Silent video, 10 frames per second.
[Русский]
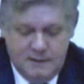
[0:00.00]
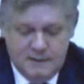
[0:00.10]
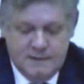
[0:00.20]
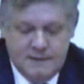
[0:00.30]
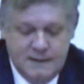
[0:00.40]

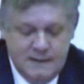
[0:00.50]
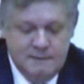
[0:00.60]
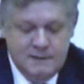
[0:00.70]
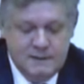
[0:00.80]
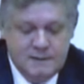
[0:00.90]

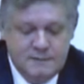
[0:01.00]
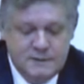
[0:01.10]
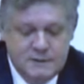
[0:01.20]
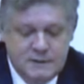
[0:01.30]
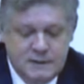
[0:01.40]
заявлено
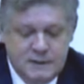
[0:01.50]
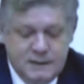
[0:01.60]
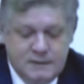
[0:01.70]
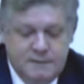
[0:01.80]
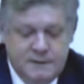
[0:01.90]
свыше
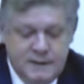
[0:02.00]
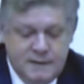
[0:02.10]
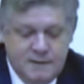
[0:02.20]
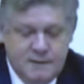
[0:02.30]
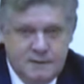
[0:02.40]

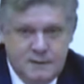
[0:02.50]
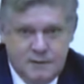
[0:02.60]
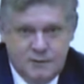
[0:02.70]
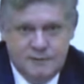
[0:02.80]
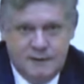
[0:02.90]
12
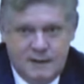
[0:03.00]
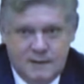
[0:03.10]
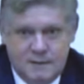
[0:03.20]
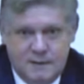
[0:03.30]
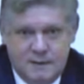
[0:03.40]
тысяч
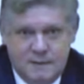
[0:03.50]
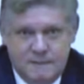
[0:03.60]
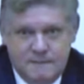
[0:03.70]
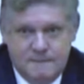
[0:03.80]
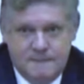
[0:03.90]
вакансий.
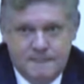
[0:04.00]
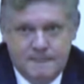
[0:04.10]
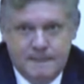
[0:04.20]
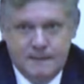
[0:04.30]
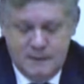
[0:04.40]

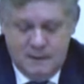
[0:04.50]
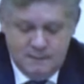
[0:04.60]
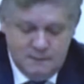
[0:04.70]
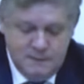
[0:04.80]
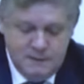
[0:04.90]
Ну так,
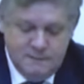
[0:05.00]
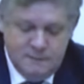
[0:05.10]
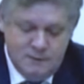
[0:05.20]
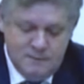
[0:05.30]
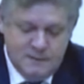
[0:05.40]
вот мы
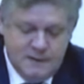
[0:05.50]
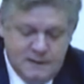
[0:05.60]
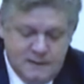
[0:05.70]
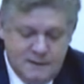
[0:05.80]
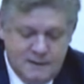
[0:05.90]
вроде бы
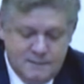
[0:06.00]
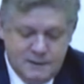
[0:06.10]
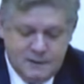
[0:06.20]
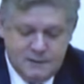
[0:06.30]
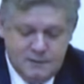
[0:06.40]
закрываем
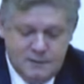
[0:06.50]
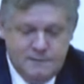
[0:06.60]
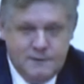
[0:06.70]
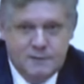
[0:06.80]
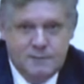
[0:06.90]
их, но
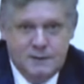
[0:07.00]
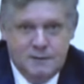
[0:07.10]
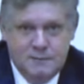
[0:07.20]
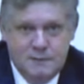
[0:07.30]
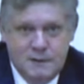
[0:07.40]
цифра,
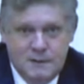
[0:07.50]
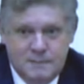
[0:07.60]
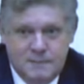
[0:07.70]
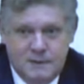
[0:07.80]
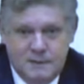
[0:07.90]
смотрю,
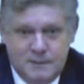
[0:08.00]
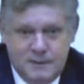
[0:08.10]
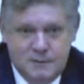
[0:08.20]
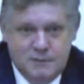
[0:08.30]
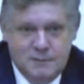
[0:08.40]
по, по
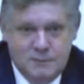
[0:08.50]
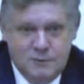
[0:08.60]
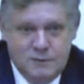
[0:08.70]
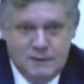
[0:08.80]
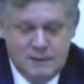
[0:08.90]
итогам
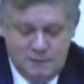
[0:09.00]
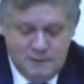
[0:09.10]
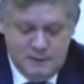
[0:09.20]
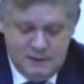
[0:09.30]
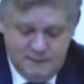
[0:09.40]
года она
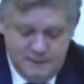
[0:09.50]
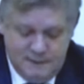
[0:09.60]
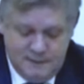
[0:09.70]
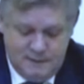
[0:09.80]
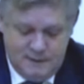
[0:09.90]
только так
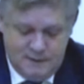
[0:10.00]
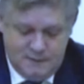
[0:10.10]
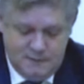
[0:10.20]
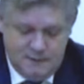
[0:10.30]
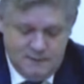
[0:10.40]
возрастает
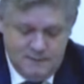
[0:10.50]
у нас.